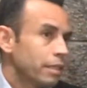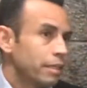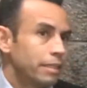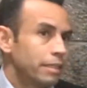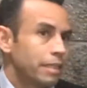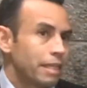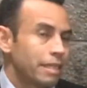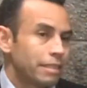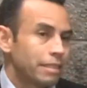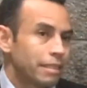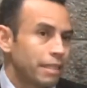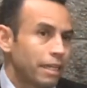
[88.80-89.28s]

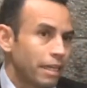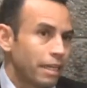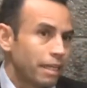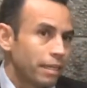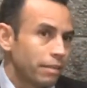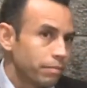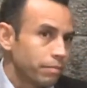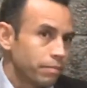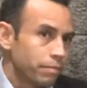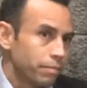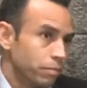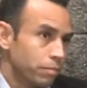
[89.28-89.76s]

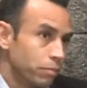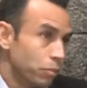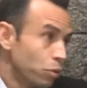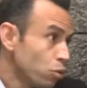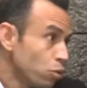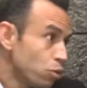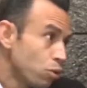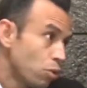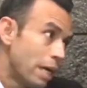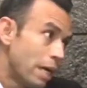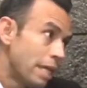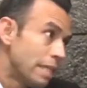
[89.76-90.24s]
Desde
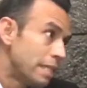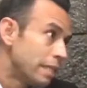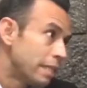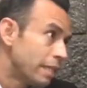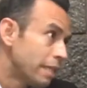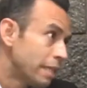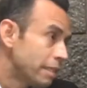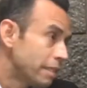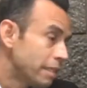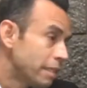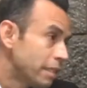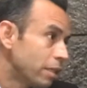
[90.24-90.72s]
mucho
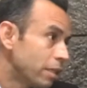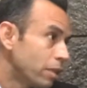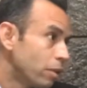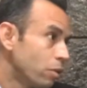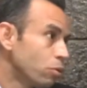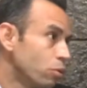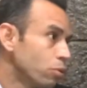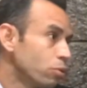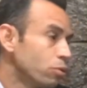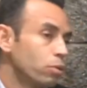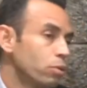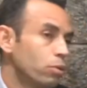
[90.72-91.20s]
antes
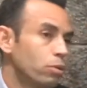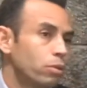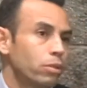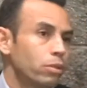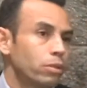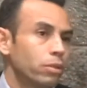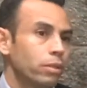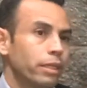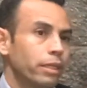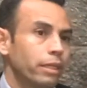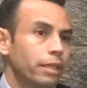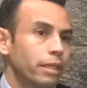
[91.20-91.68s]

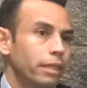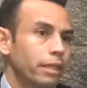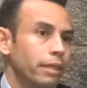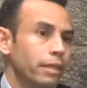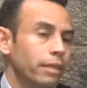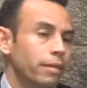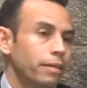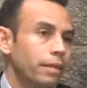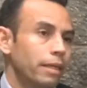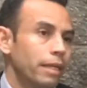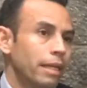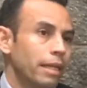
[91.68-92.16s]
incluso
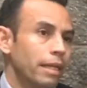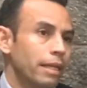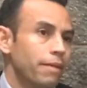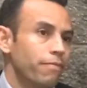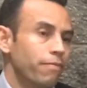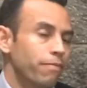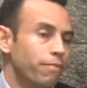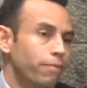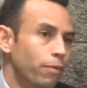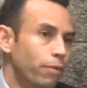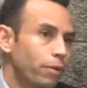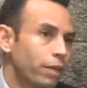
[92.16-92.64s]
eh, el
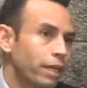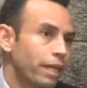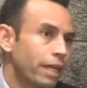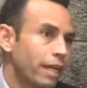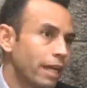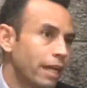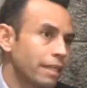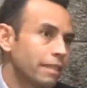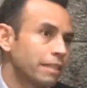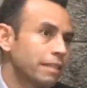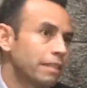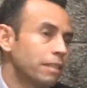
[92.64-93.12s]

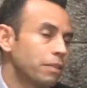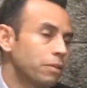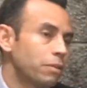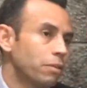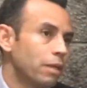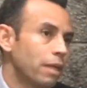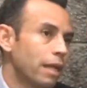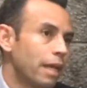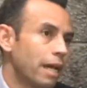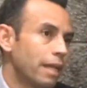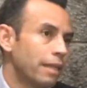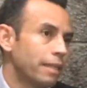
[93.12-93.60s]
enfoque ha sido
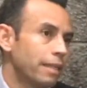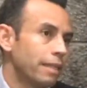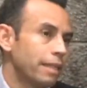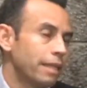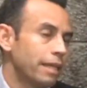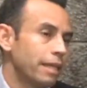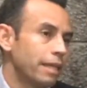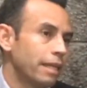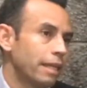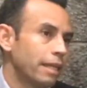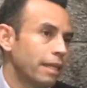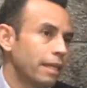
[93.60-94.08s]
la
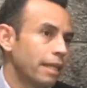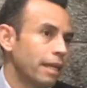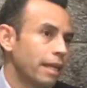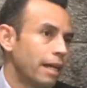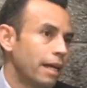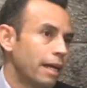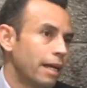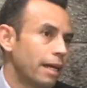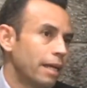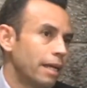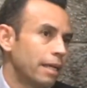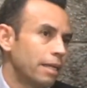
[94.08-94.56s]
de
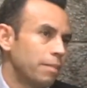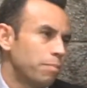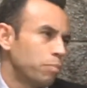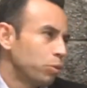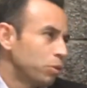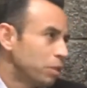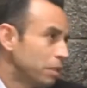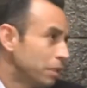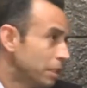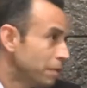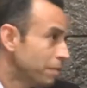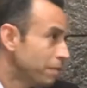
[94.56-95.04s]
el
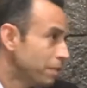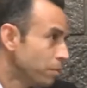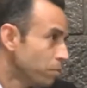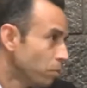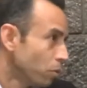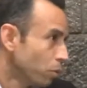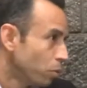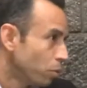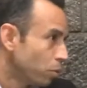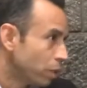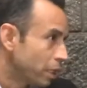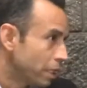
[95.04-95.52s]

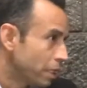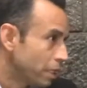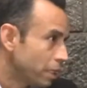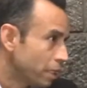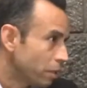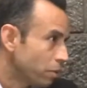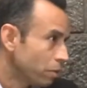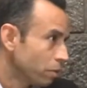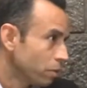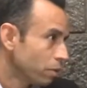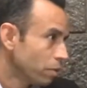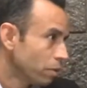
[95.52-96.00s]
positivismo
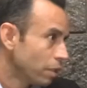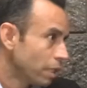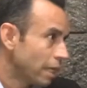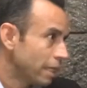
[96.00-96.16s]
jurídico, ¿no?